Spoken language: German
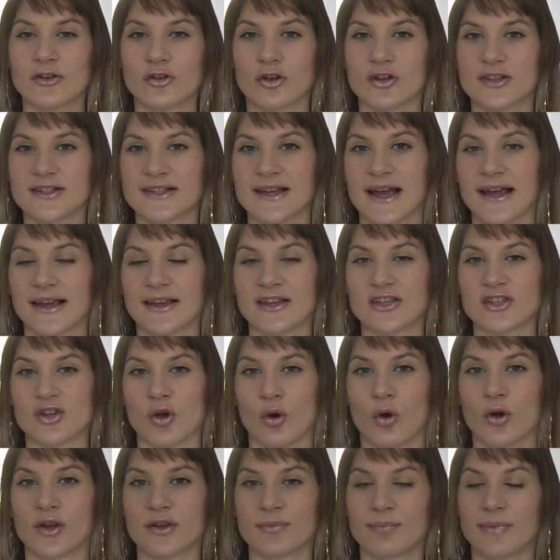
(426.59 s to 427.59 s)
Dort zeige ich
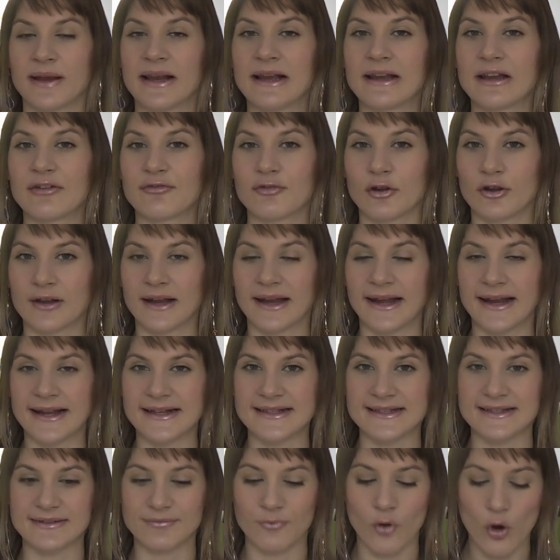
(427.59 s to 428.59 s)
euch Bilder von der
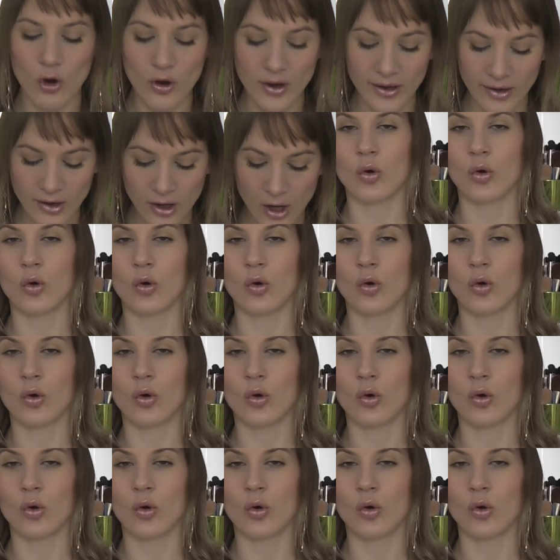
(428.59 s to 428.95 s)
letzten Woche.